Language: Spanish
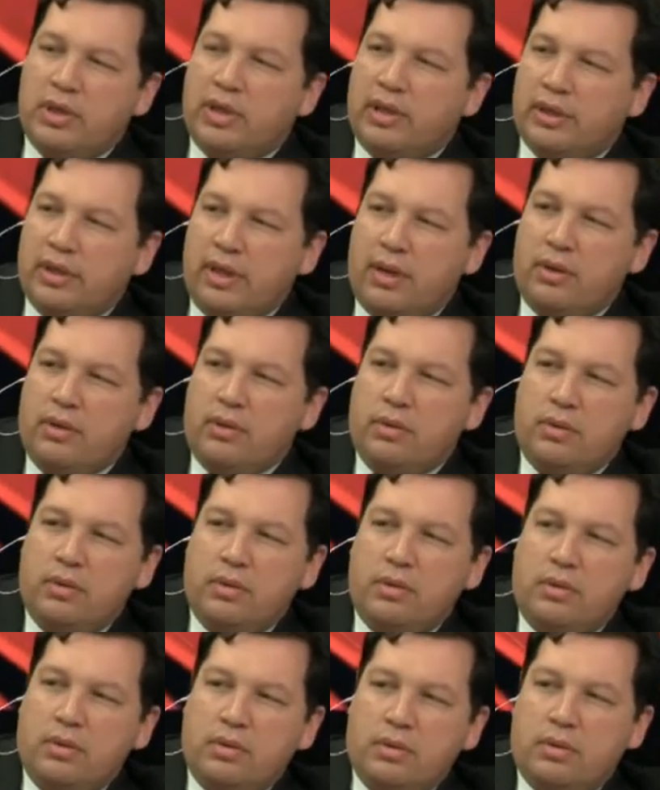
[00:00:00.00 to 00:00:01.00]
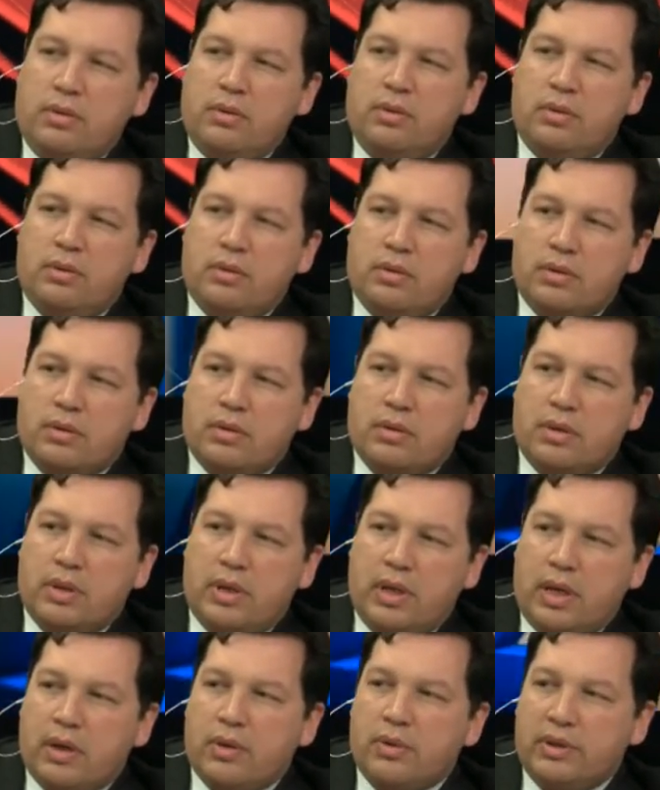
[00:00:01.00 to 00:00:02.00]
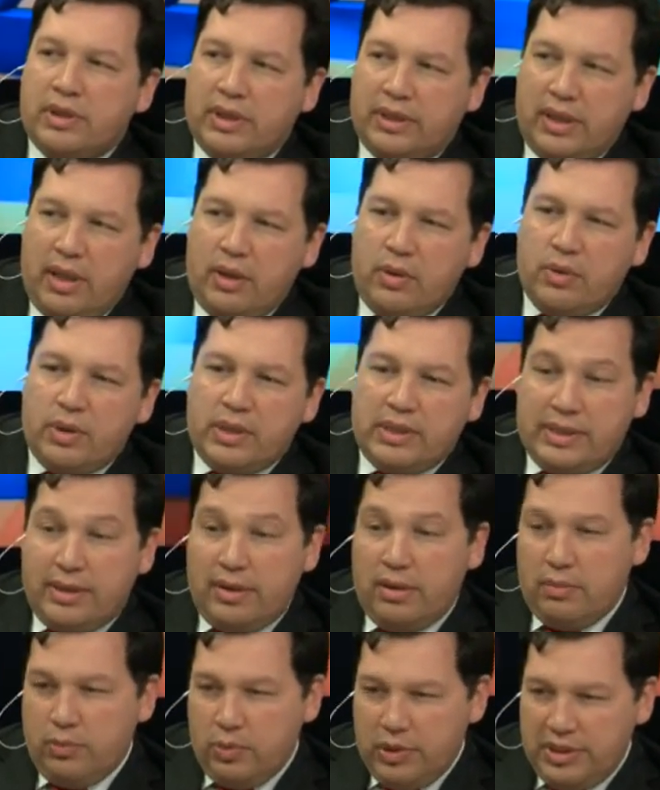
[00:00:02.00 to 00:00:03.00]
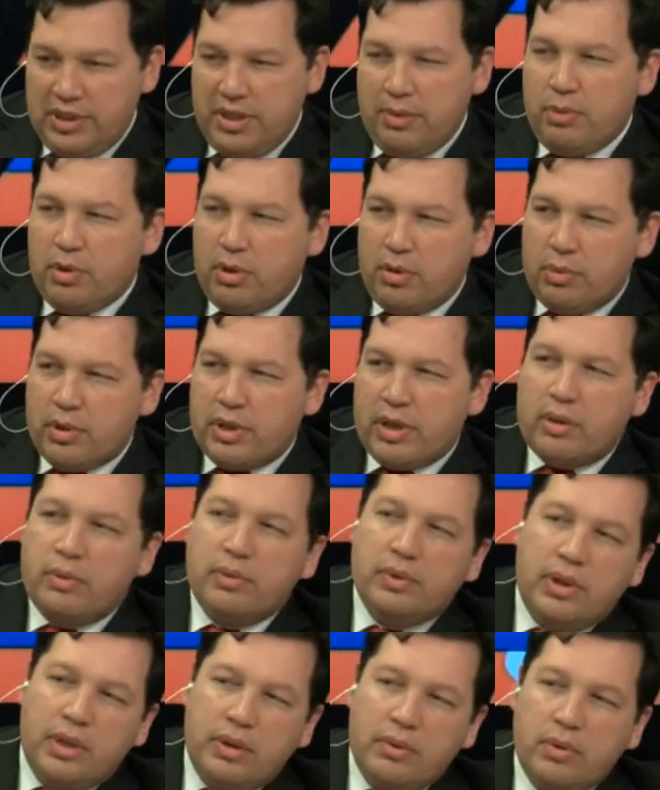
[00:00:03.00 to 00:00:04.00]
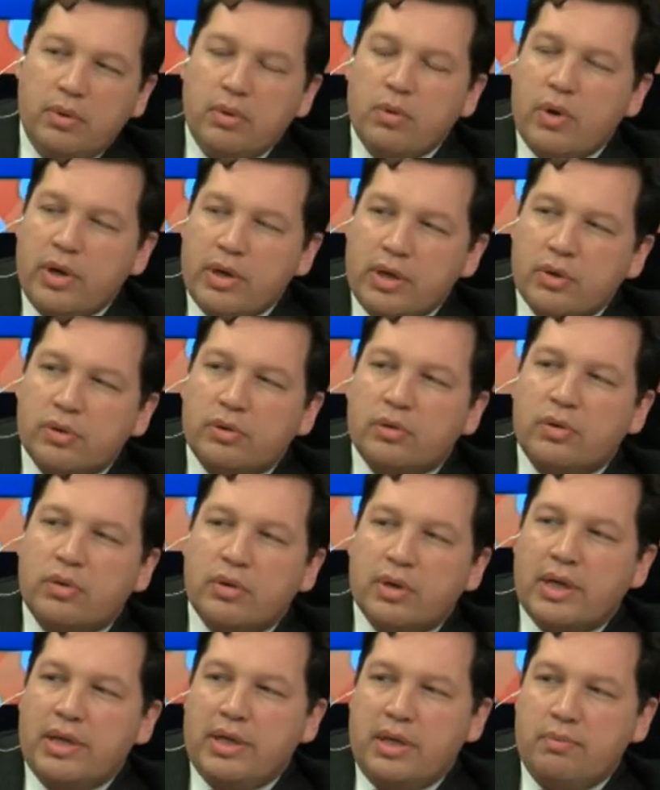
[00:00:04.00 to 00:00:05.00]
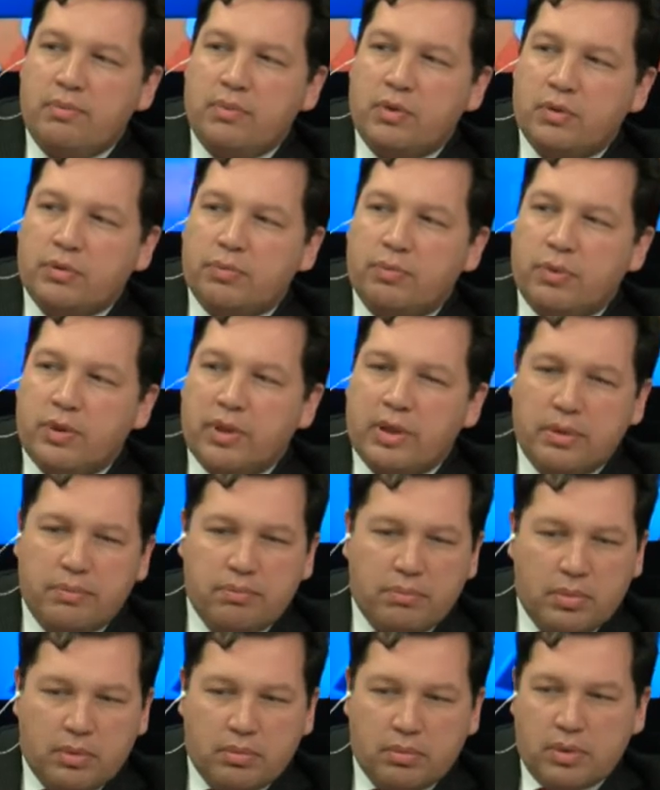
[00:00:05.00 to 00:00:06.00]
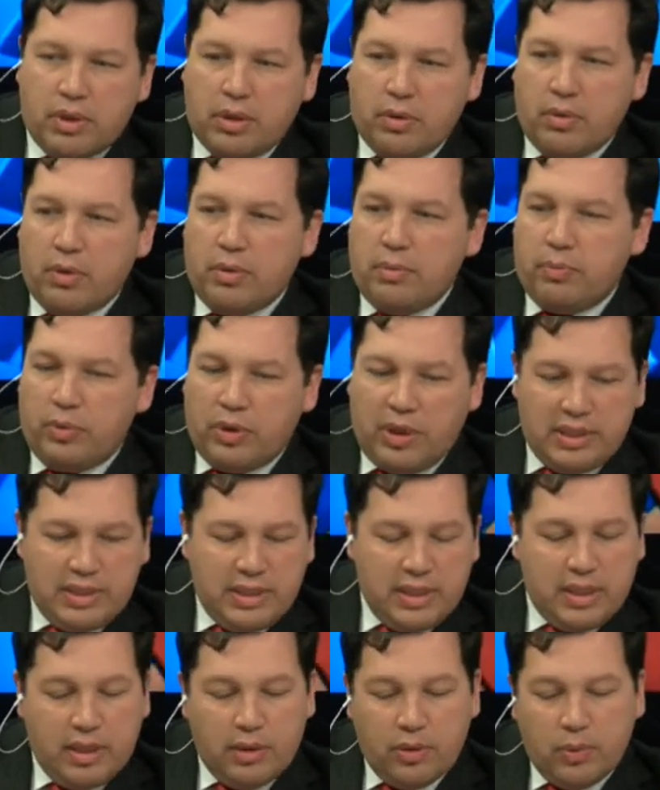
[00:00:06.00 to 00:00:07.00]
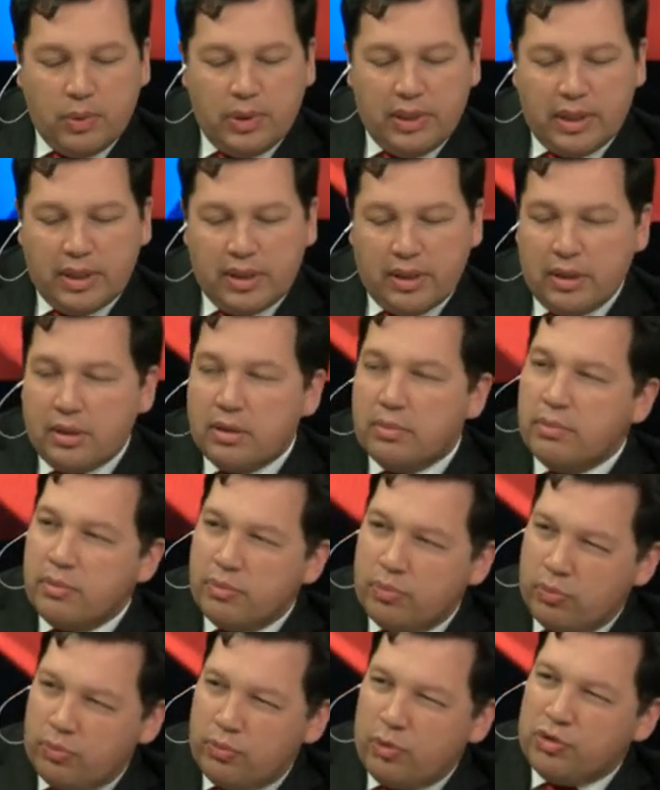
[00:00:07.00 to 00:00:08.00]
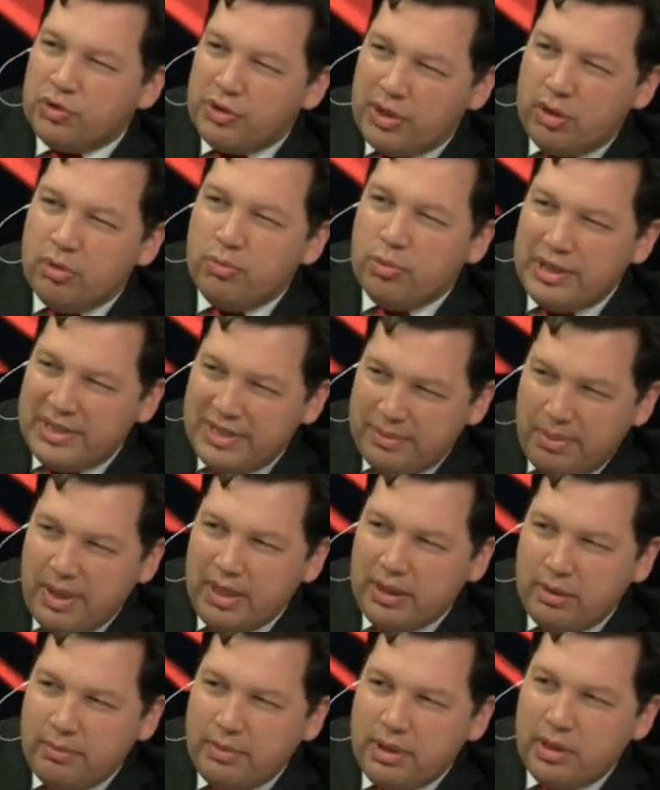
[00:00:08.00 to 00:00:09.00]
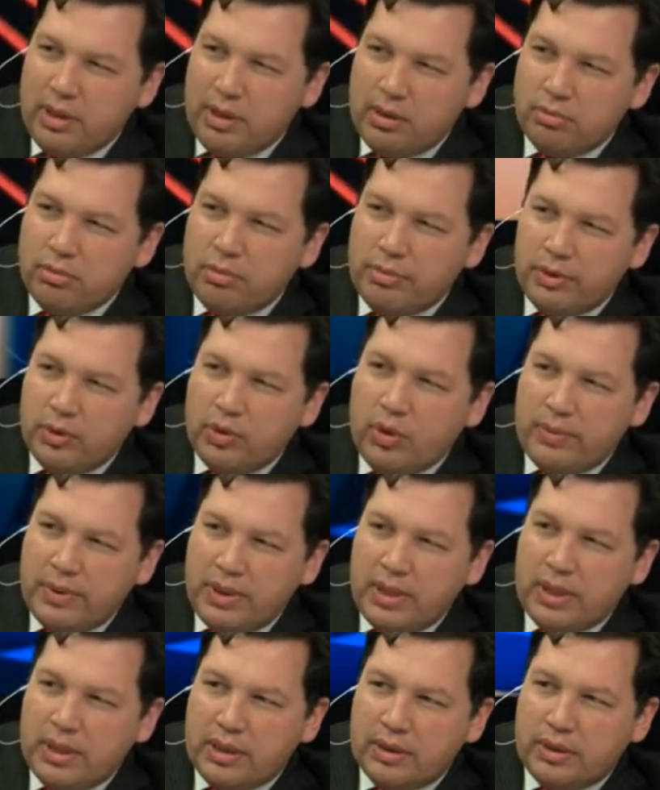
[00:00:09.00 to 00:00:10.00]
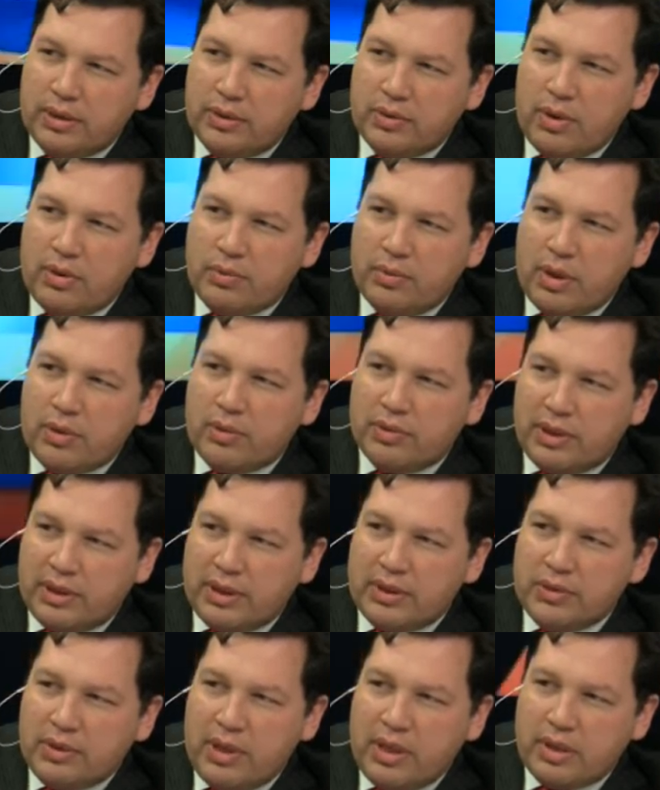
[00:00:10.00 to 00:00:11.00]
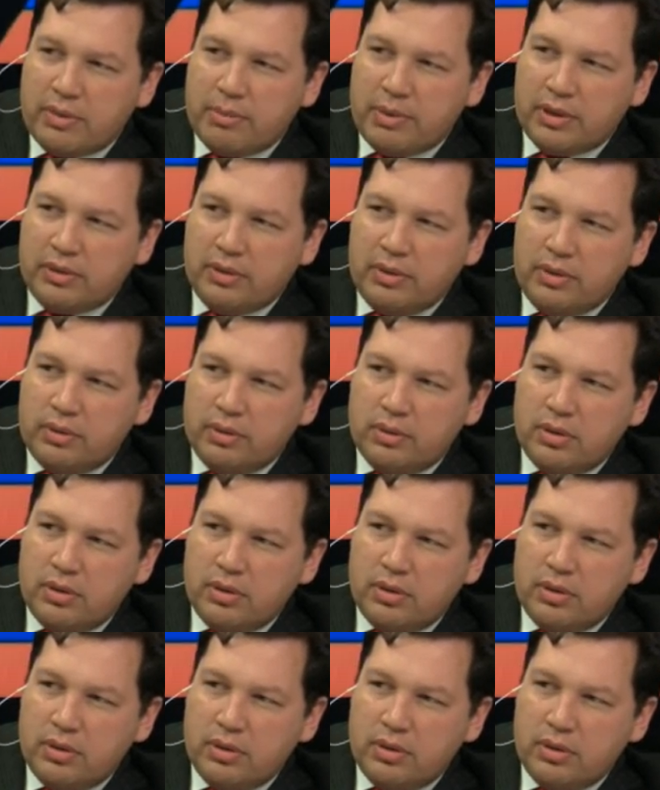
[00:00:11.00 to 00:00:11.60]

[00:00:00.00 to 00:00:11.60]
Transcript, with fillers: del Estado que ha contratado es el municipio como ejecutivo o hay otros organismos? Porque quedó por allí dando vueltas que el Consejo Municipal también en algún momento habría este, hecho alguna contratación al respecto.